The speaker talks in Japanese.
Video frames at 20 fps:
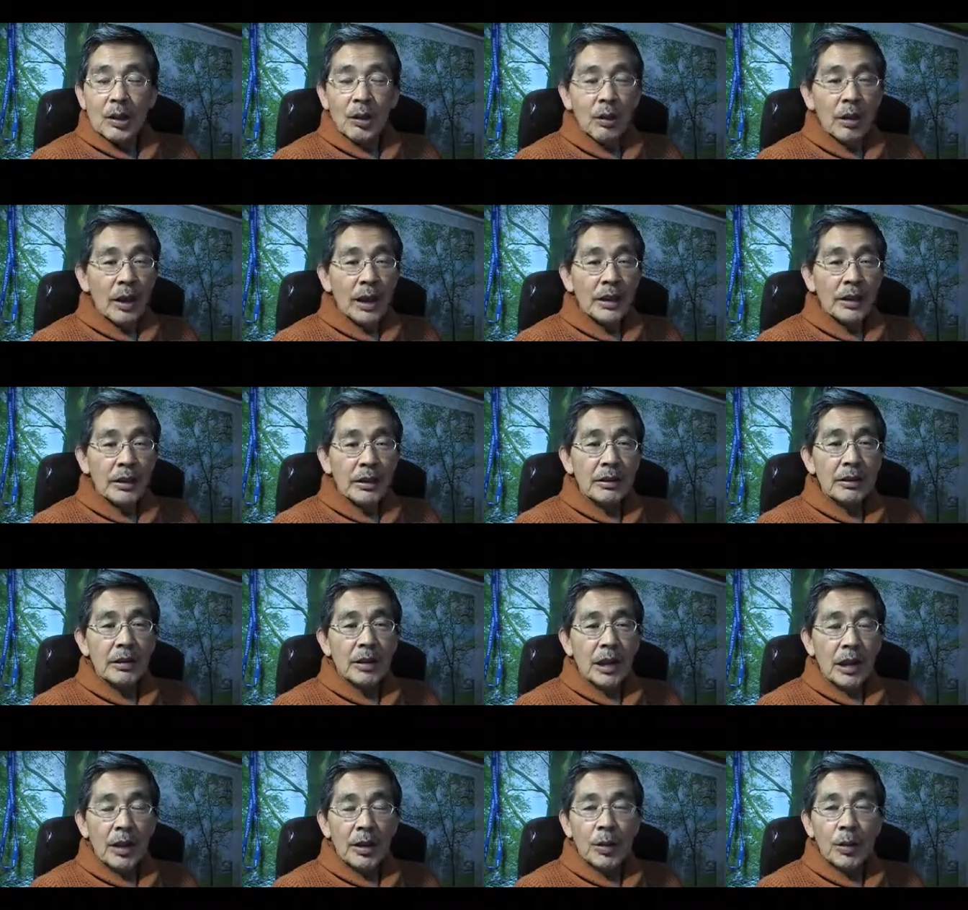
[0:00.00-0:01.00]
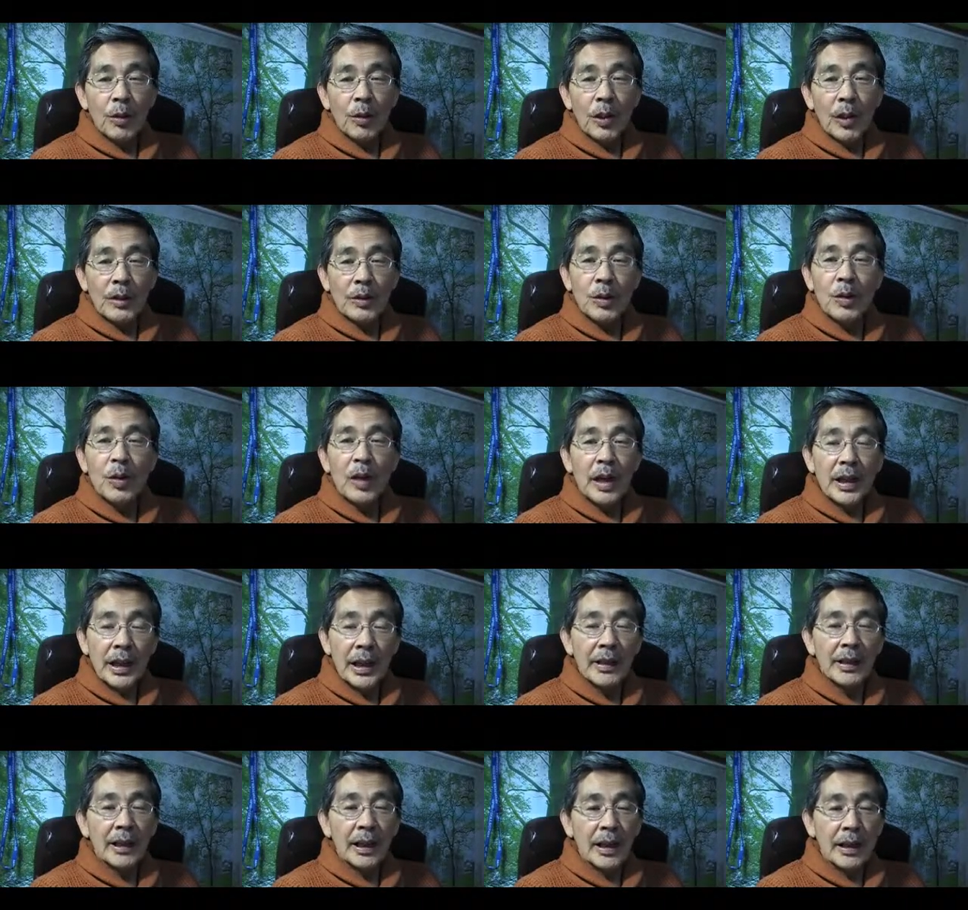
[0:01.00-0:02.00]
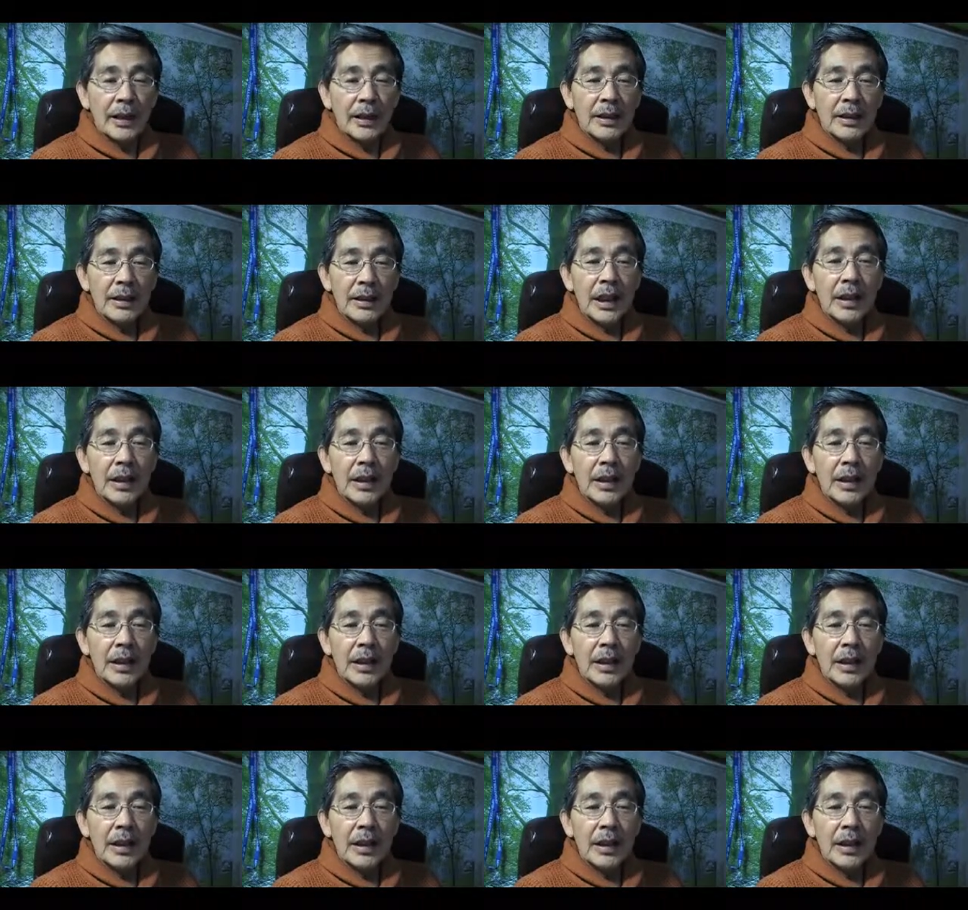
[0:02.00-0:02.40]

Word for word: 壊れてるというか、心がどこか病んだ、